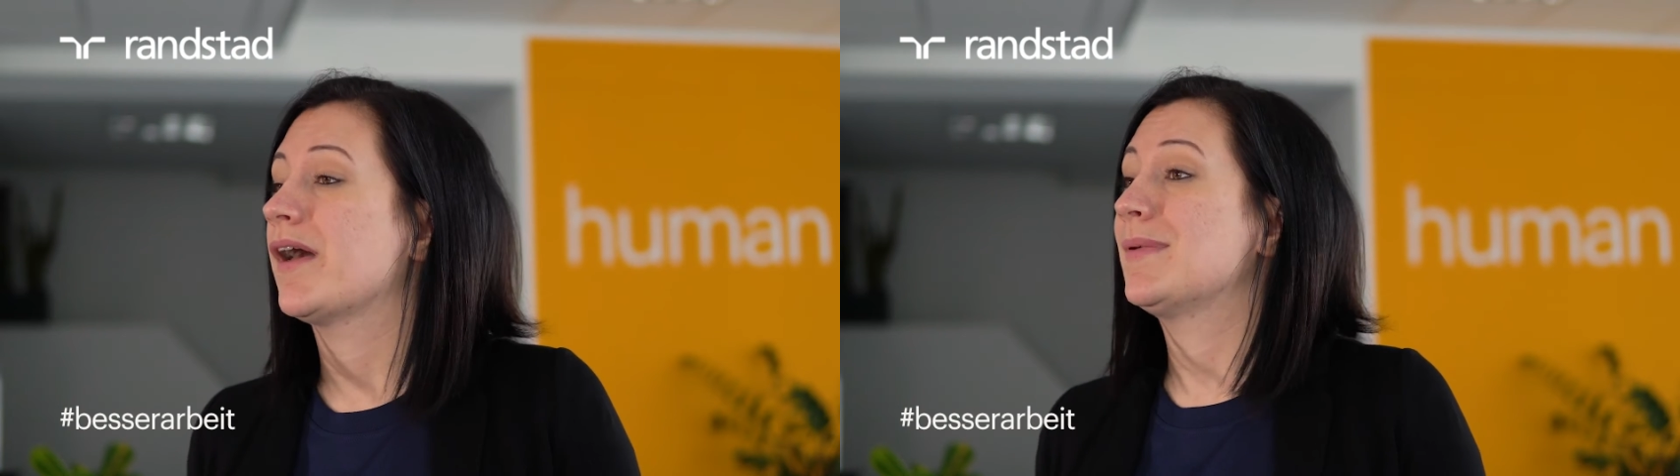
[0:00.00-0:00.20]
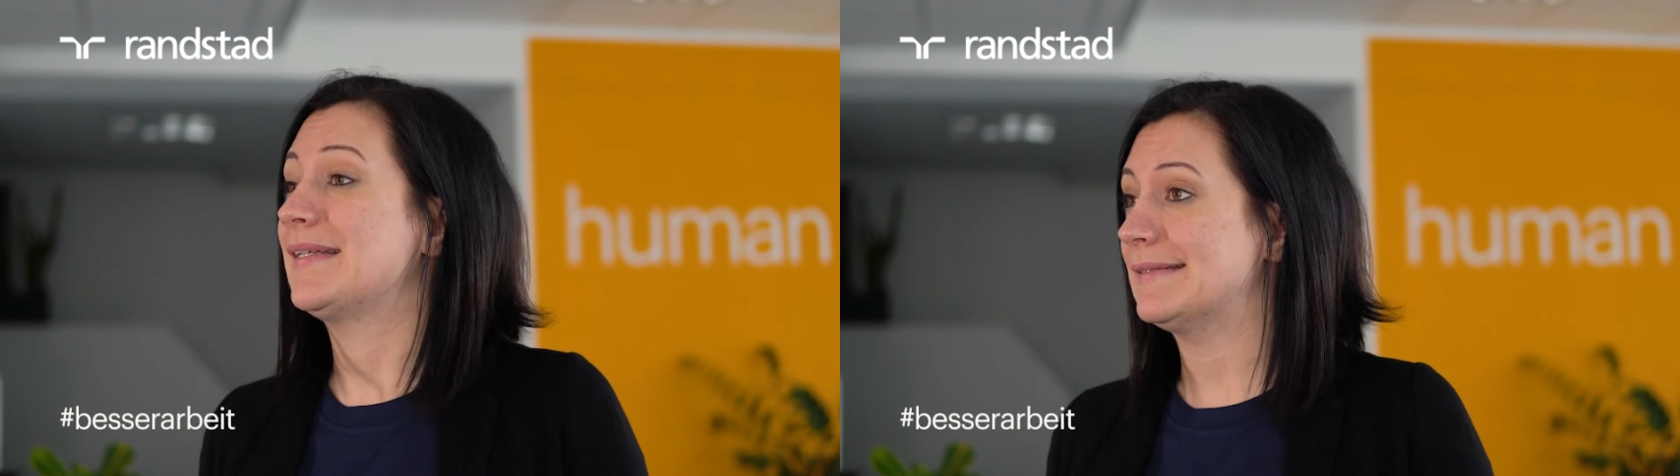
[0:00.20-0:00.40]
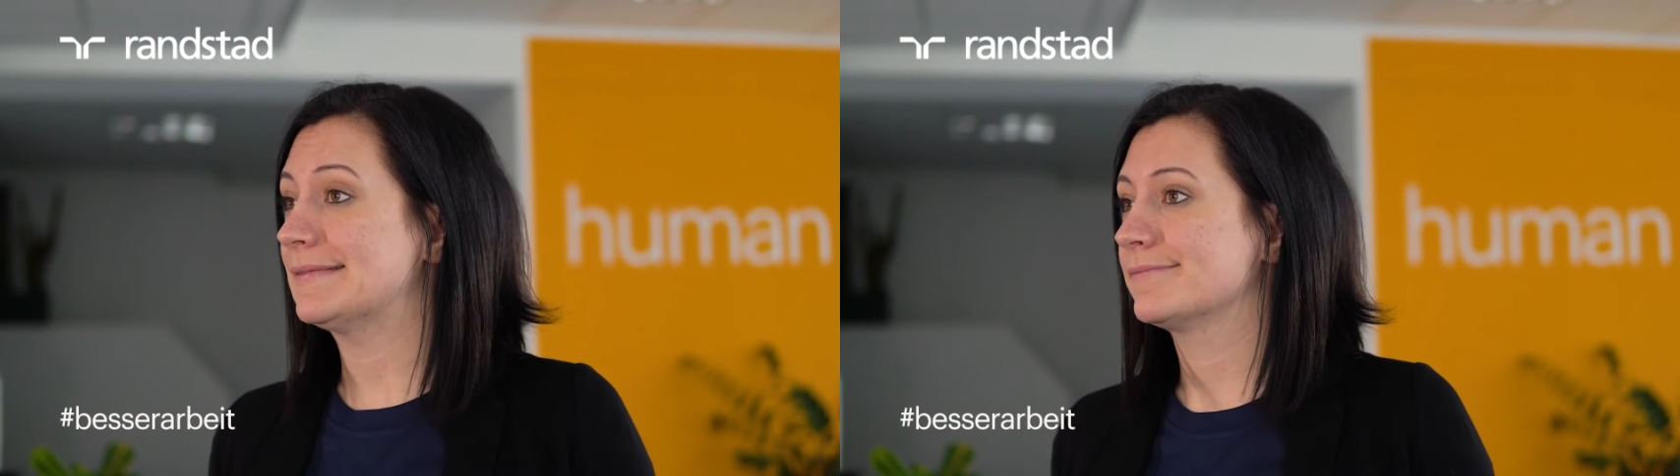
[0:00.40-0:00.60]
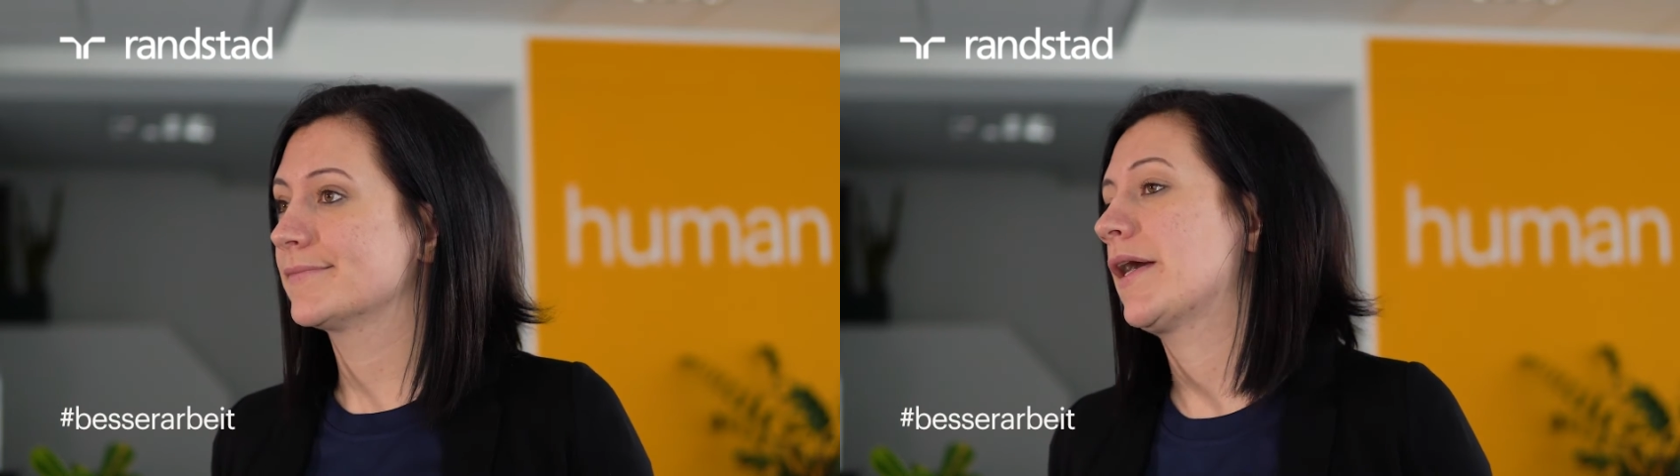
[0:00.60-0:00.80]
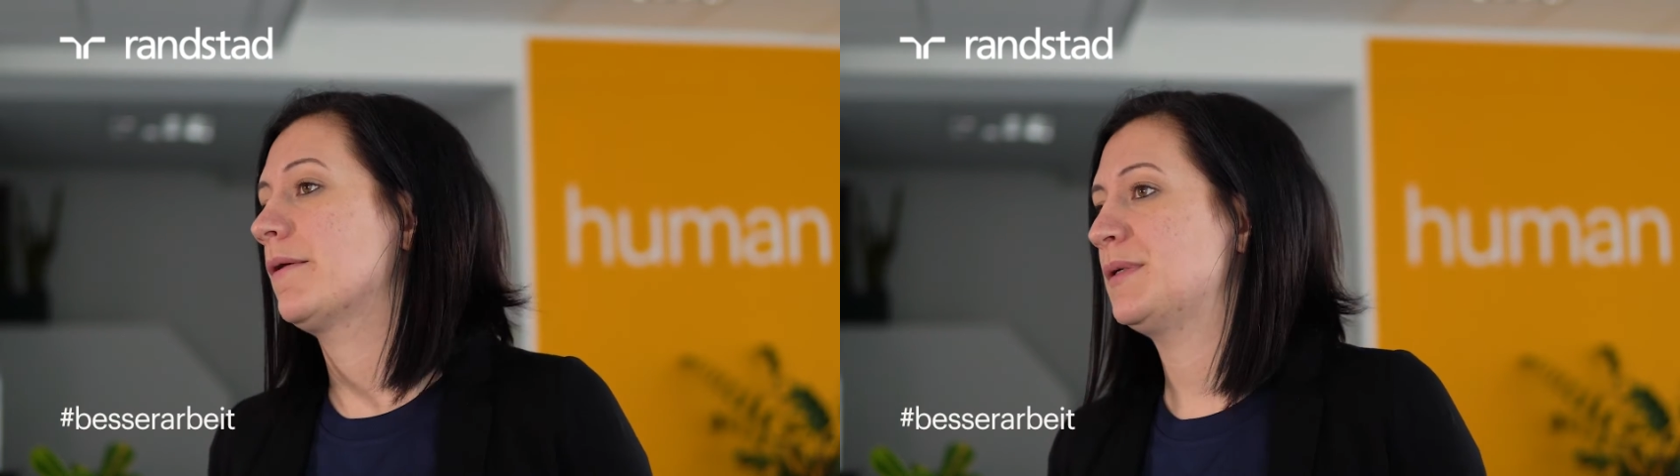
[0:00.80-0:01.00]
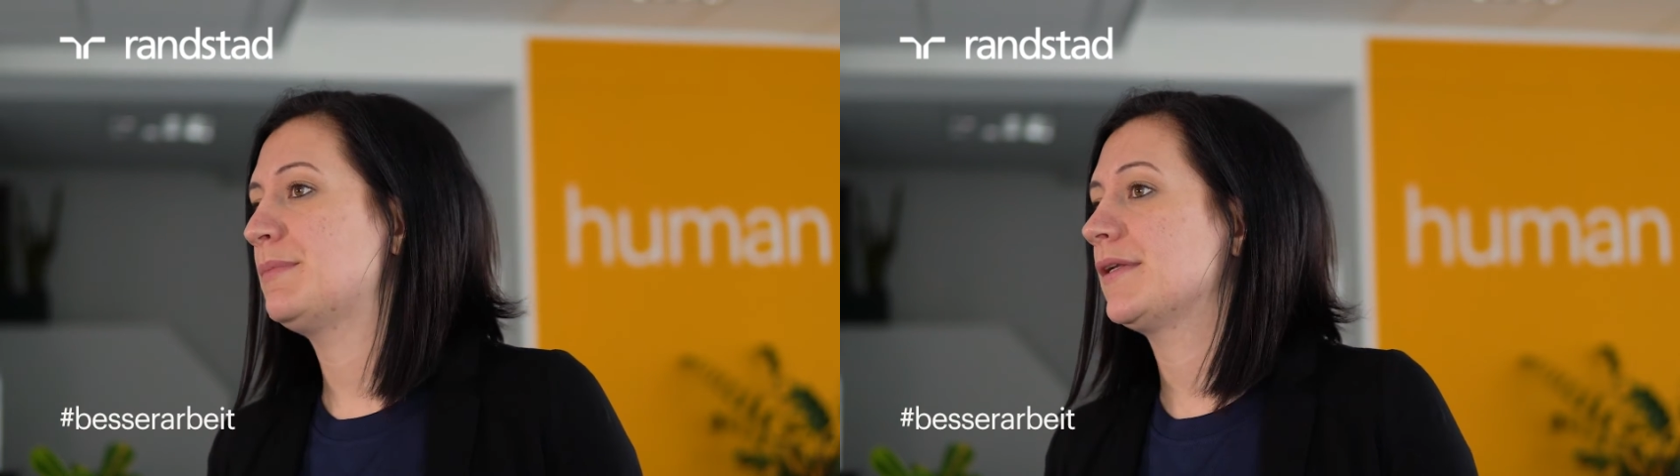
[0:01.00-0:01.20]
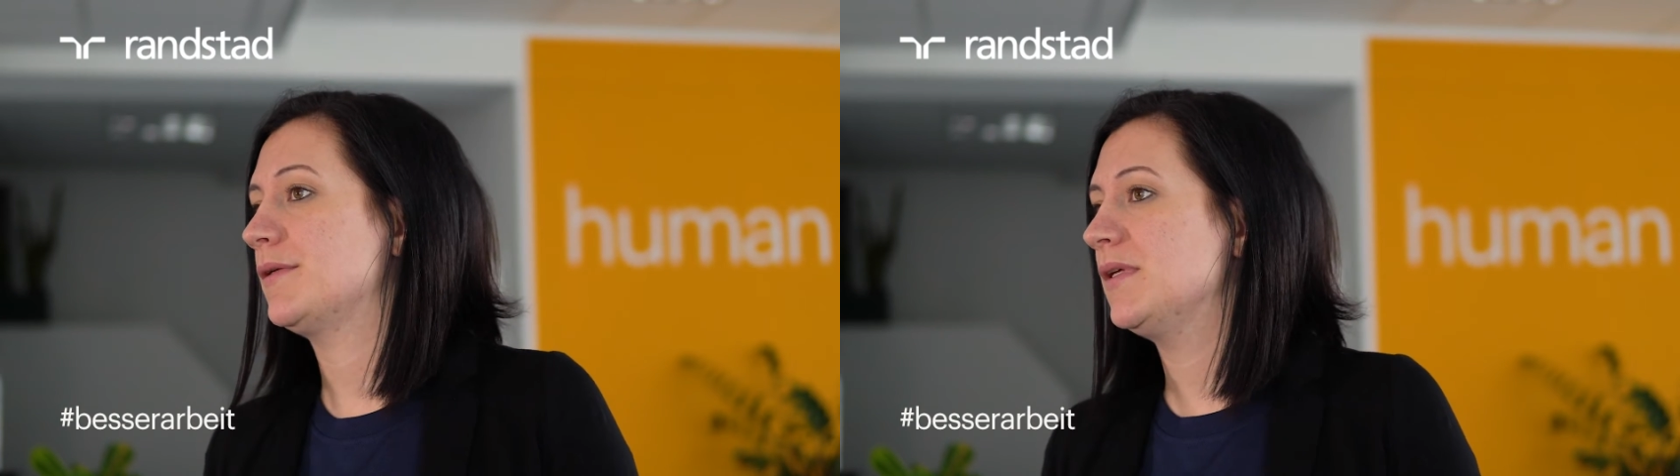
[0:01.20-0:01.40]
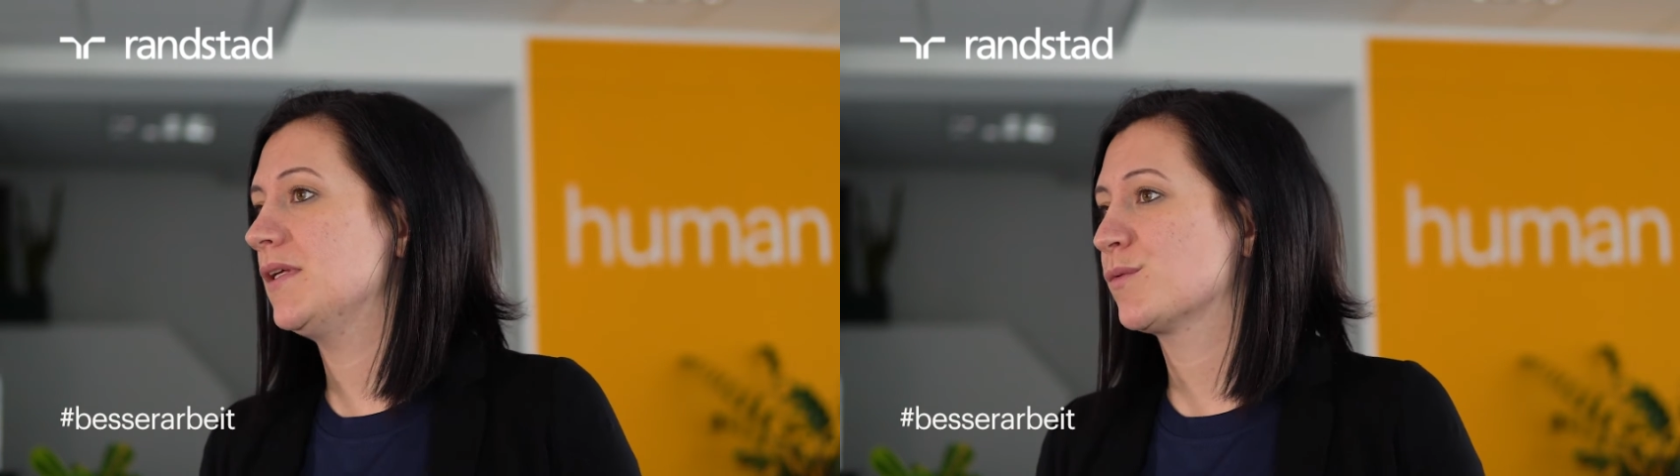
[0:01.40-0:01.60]
Aber dann kam die
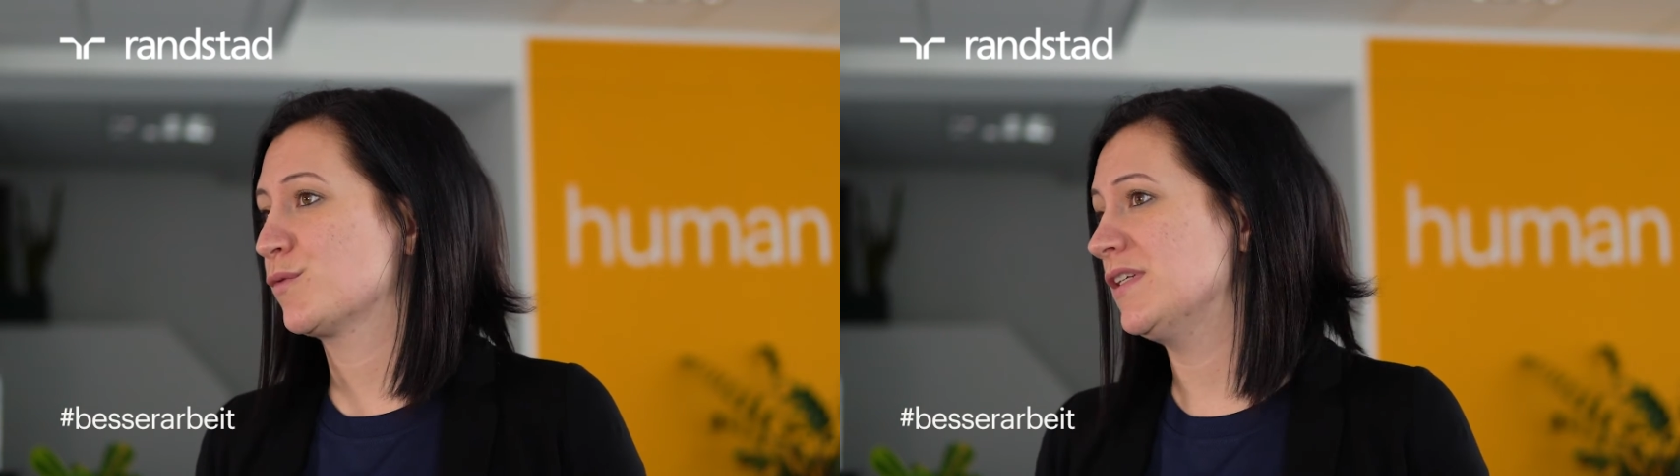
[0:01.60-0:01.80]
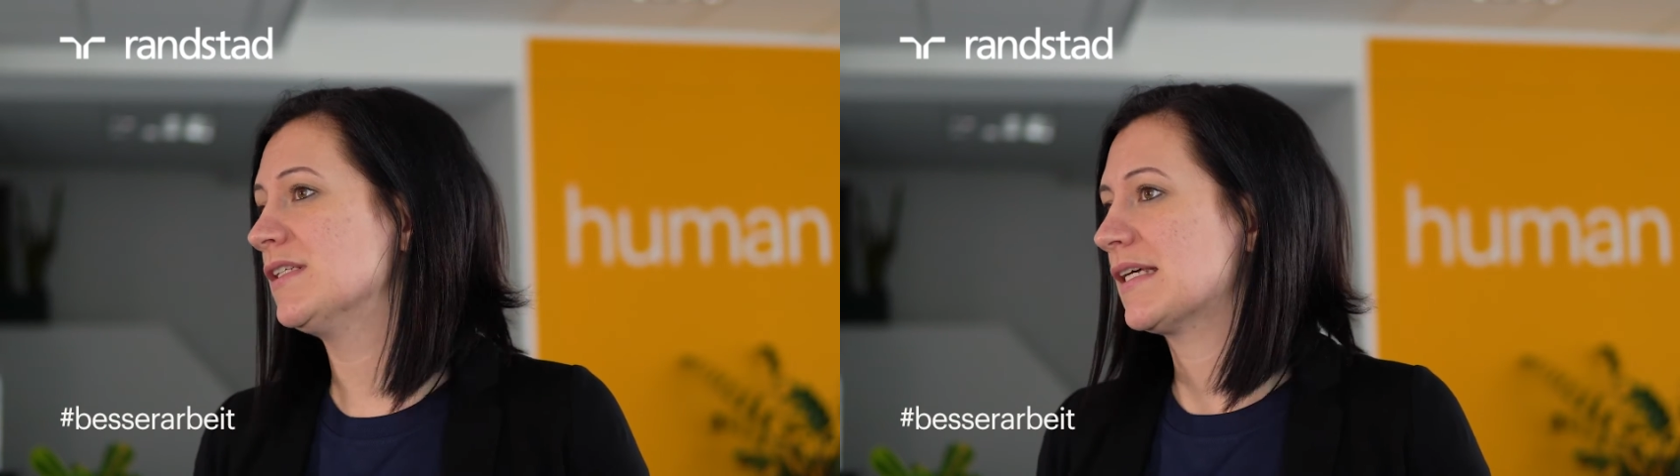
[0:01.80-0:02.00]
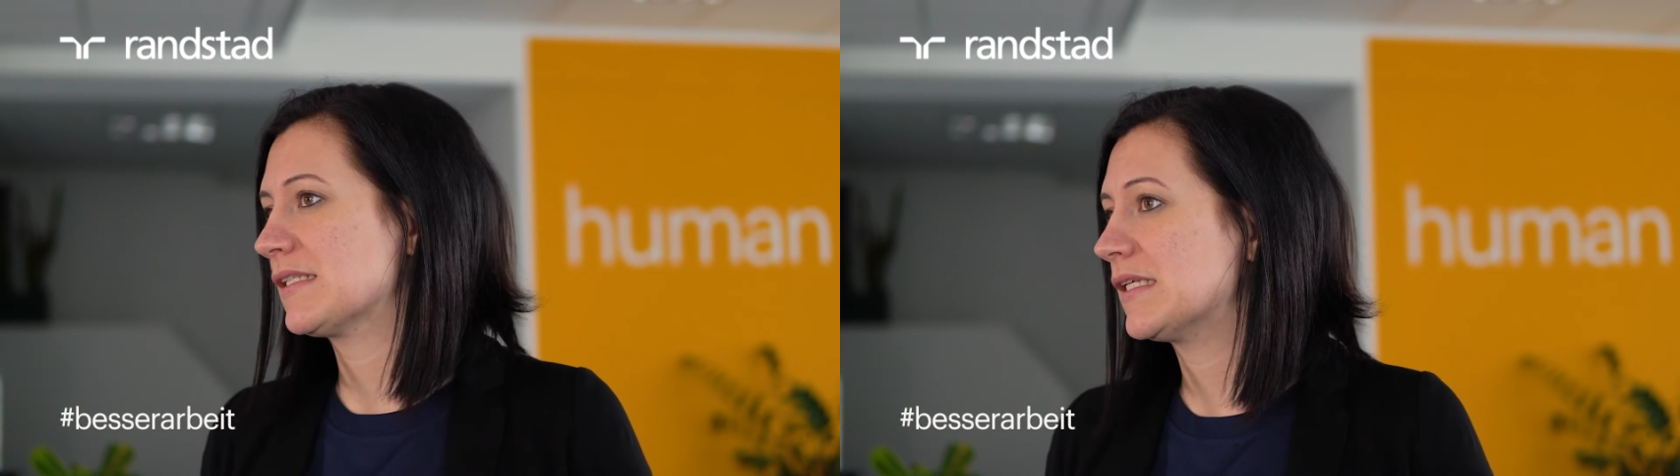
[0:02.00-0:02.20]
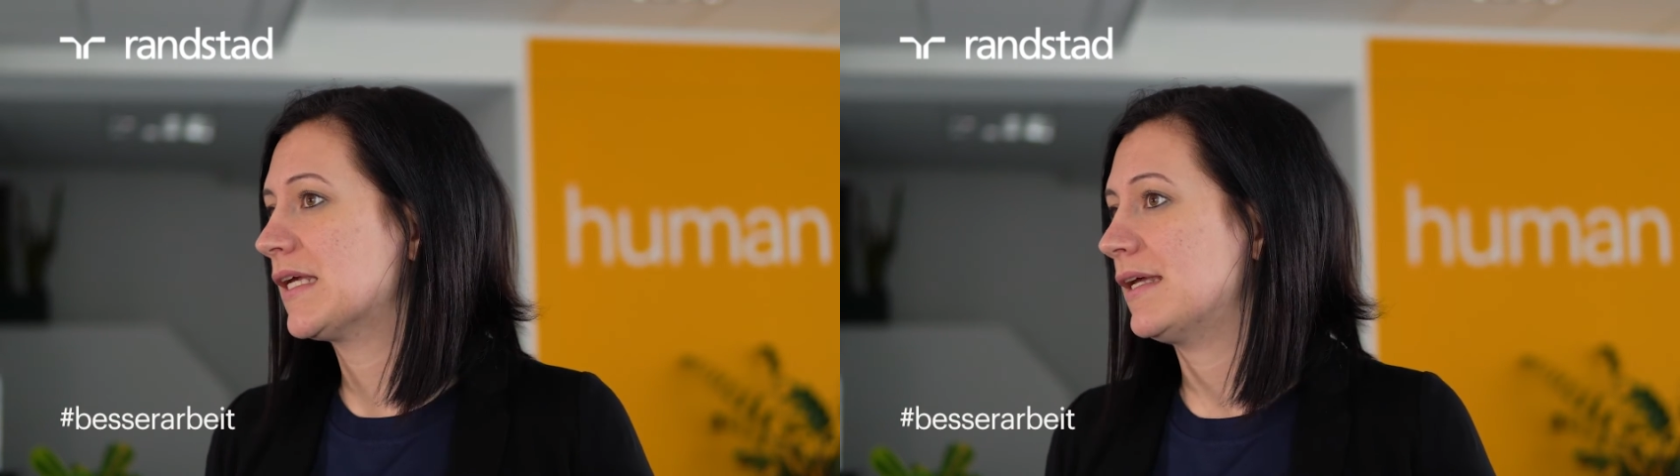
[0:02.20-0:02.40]
Pandemie und vieles hat sich